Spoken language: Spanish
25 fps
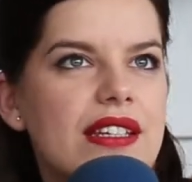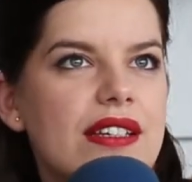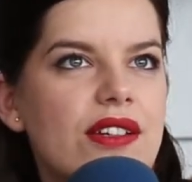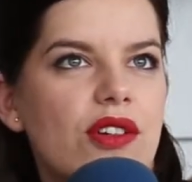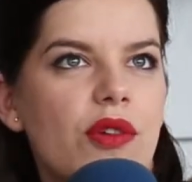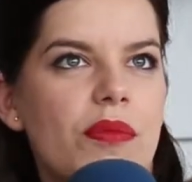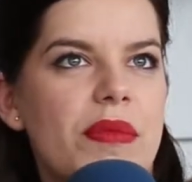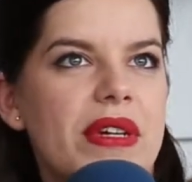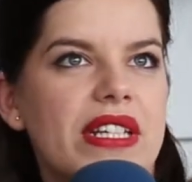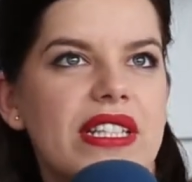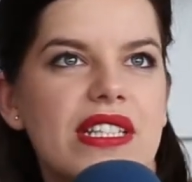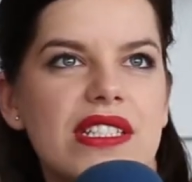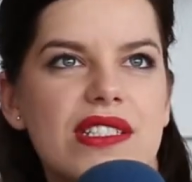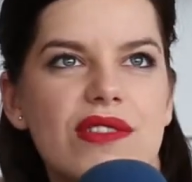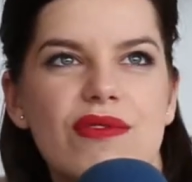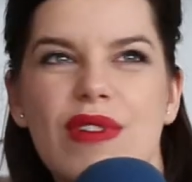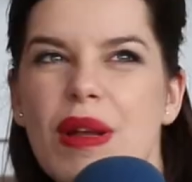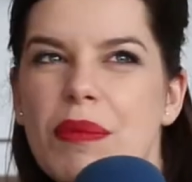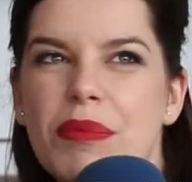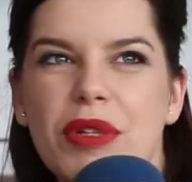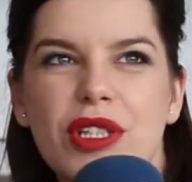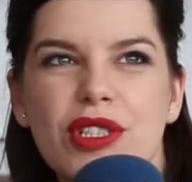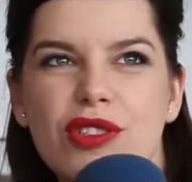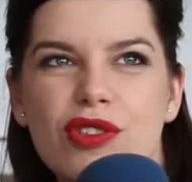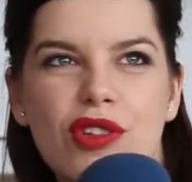convertirse en una
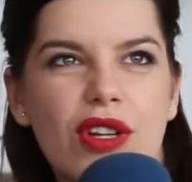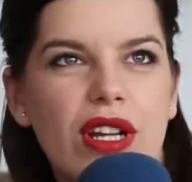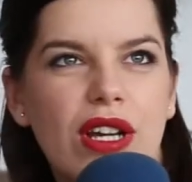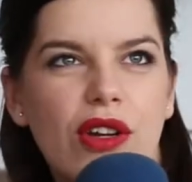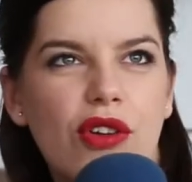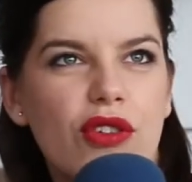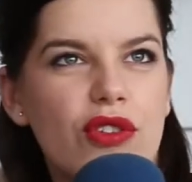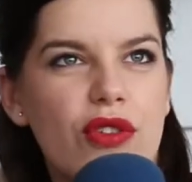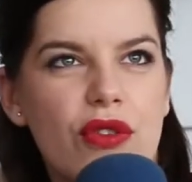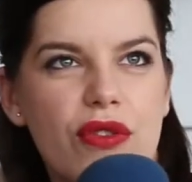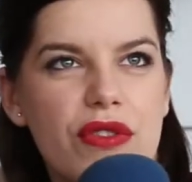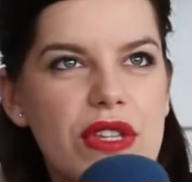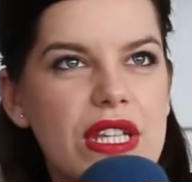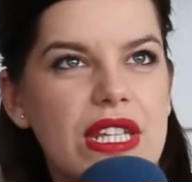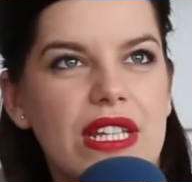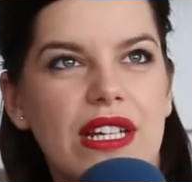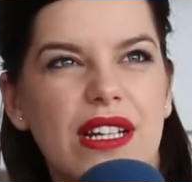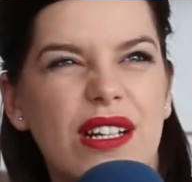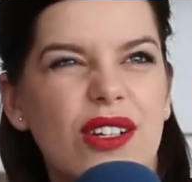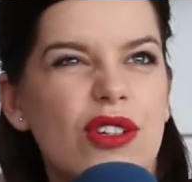persona conocida,